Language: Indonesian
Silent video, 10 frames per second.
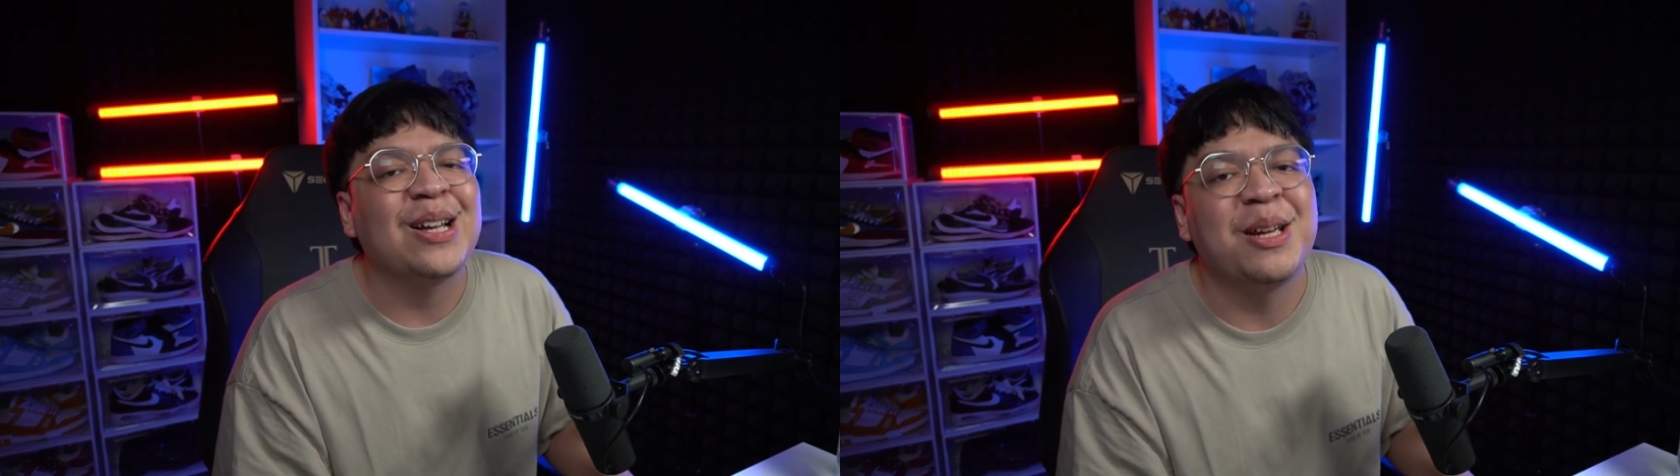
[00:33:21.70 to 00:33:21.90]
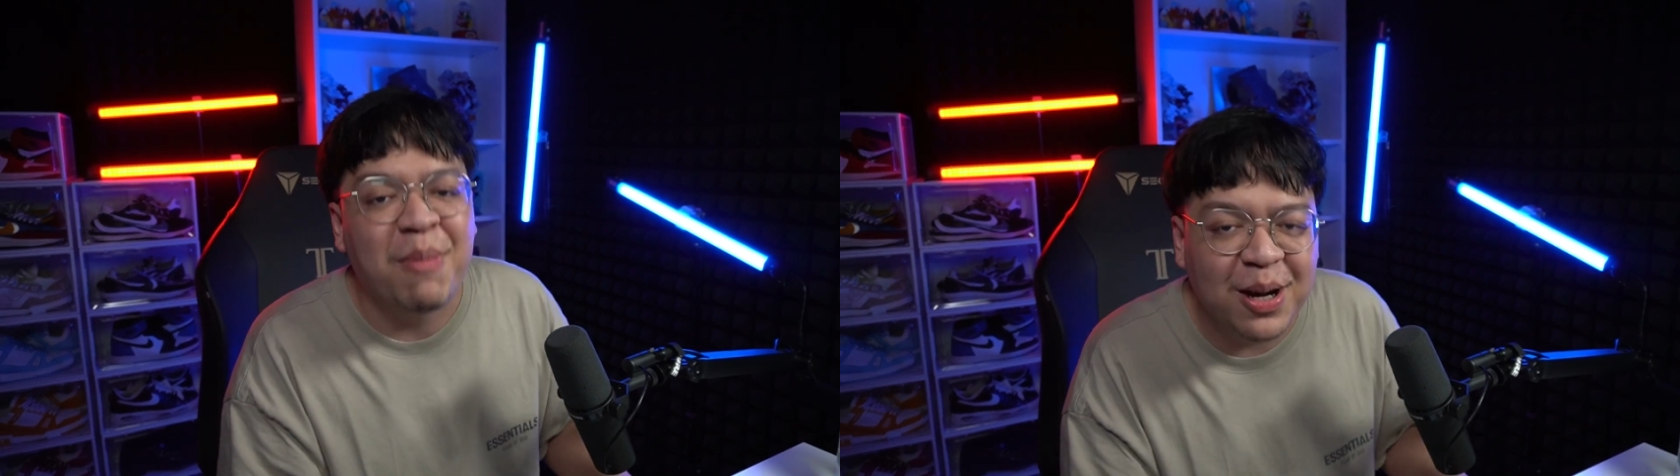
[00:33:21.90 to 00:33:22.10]

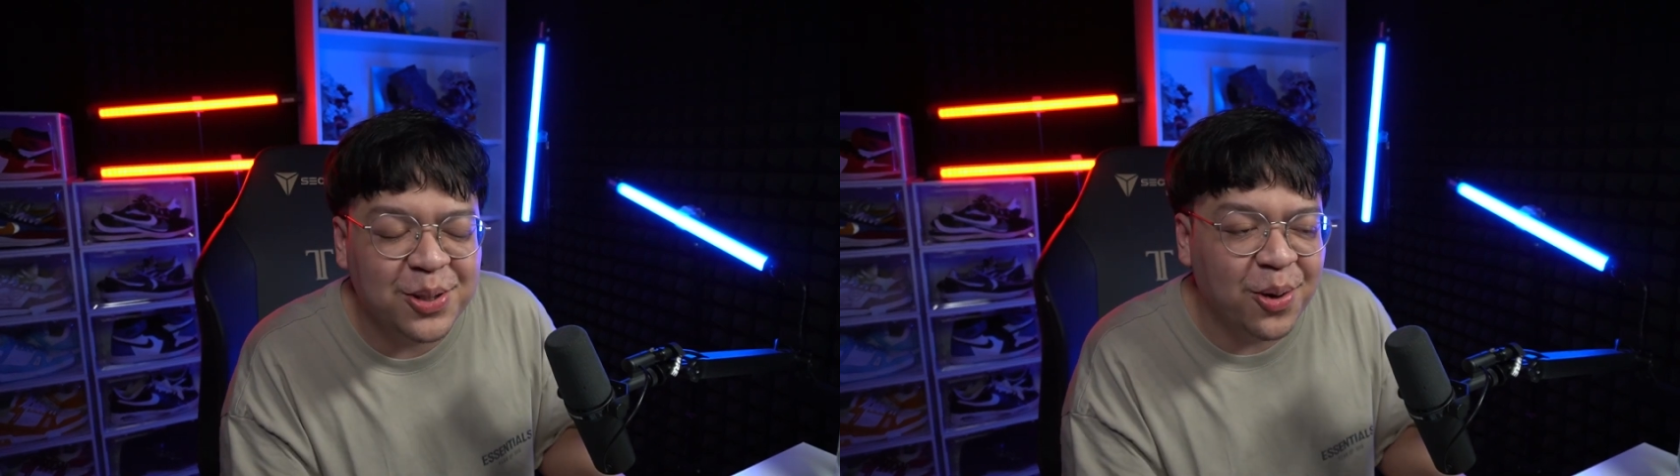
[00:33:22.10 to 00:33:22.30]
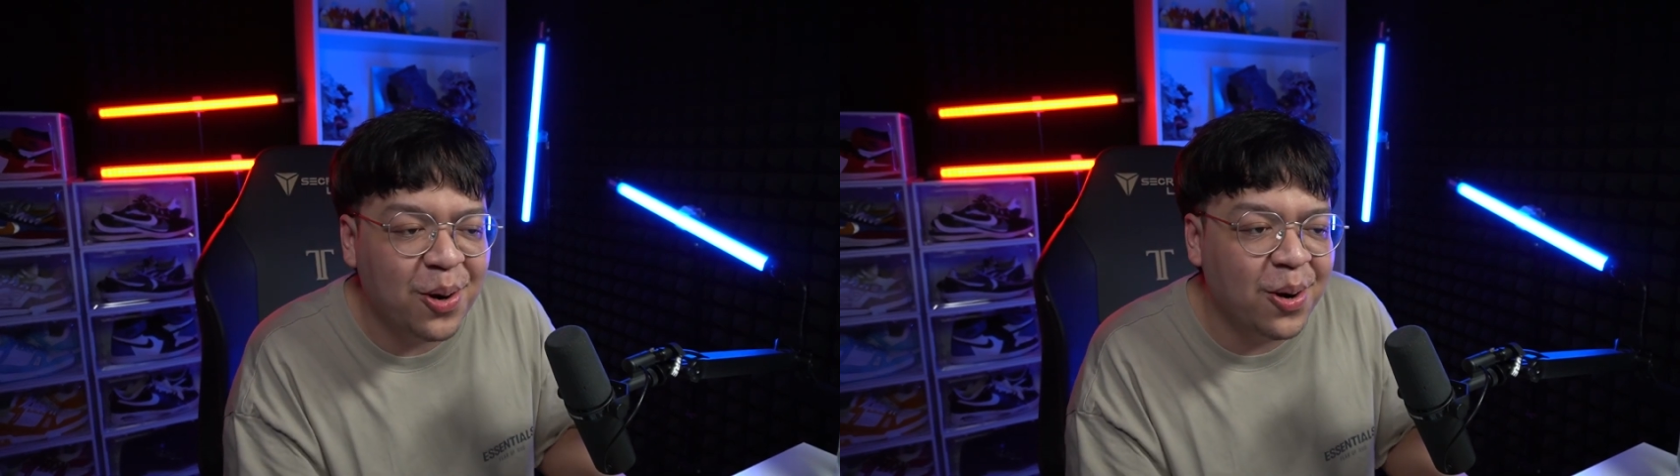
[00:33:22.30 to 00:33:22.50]
kasian
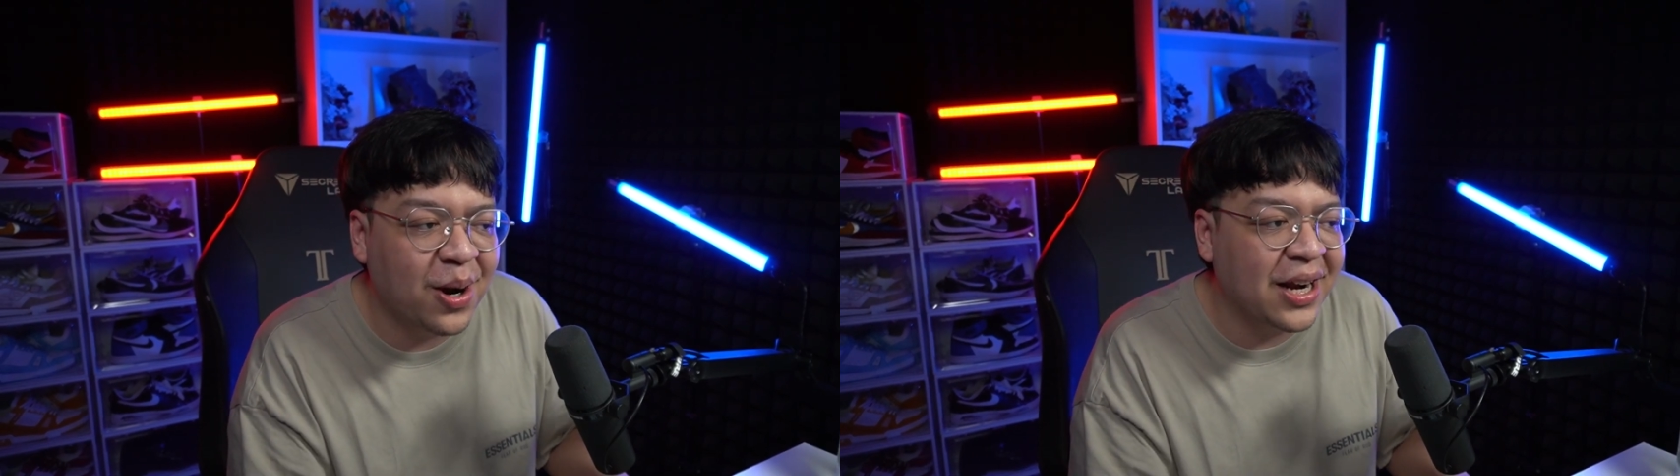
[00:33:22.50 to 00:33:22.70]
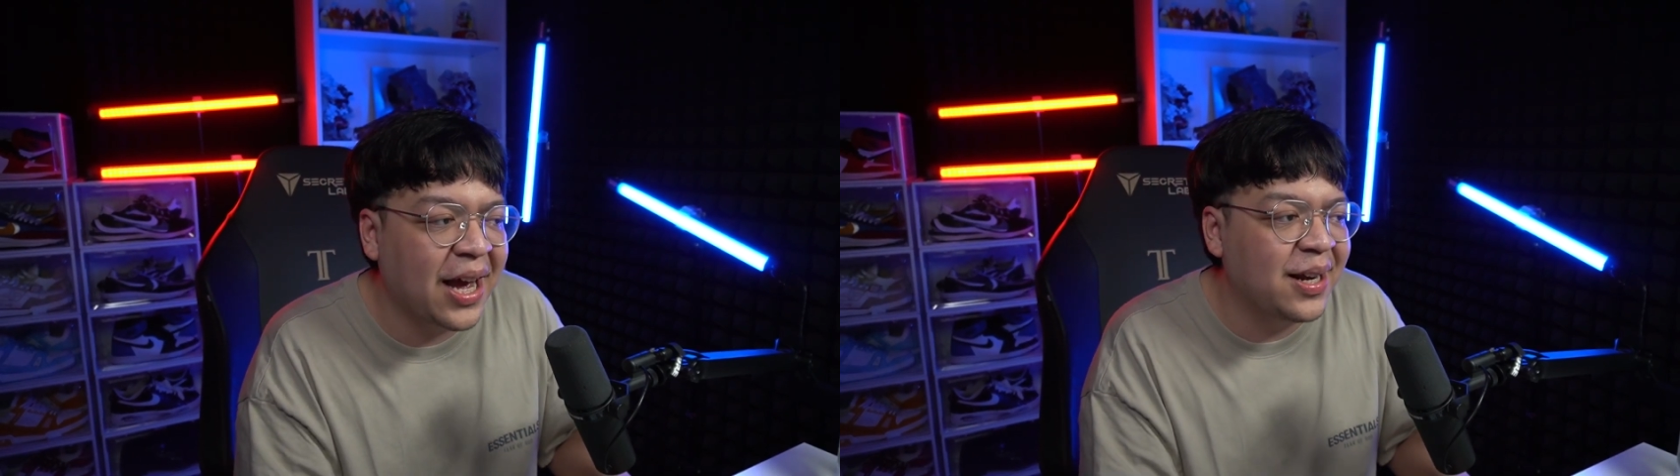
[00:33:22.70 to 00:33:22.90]
banget cok
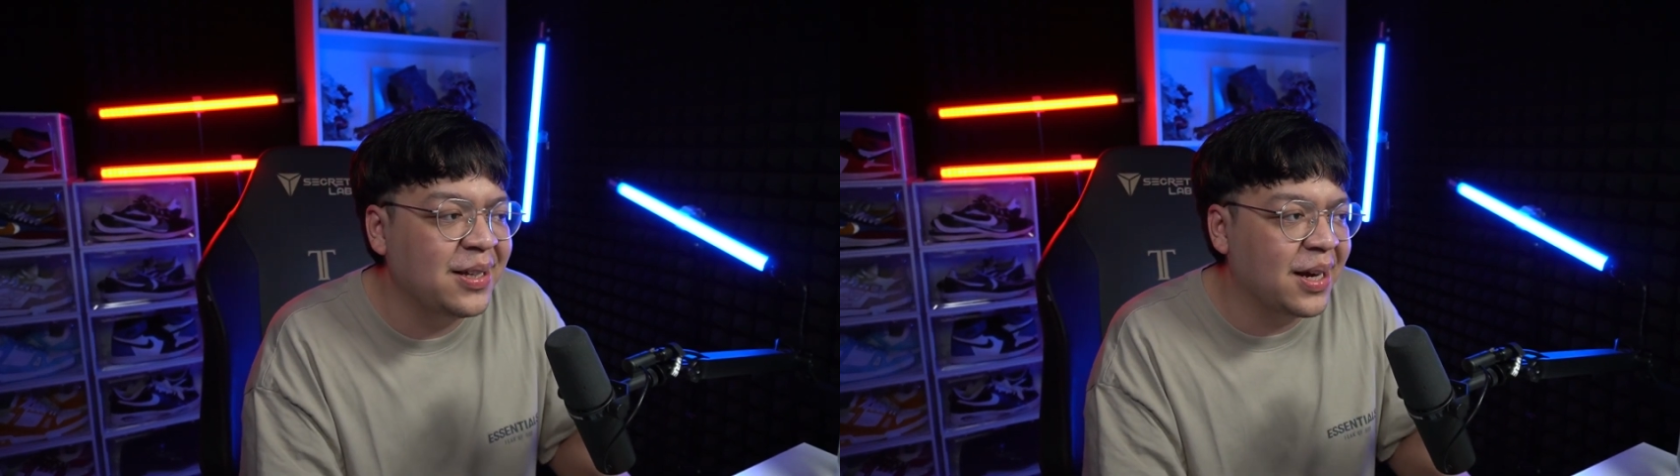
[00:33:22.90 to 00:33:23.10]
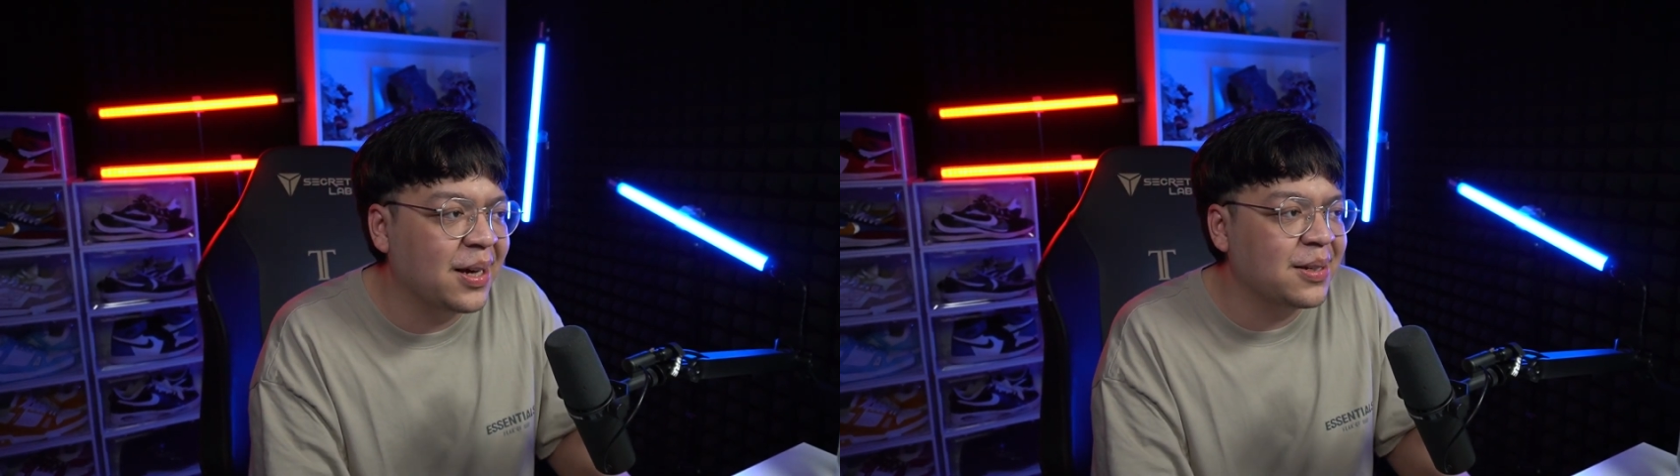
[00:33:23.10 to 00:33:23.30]
ada adanya ya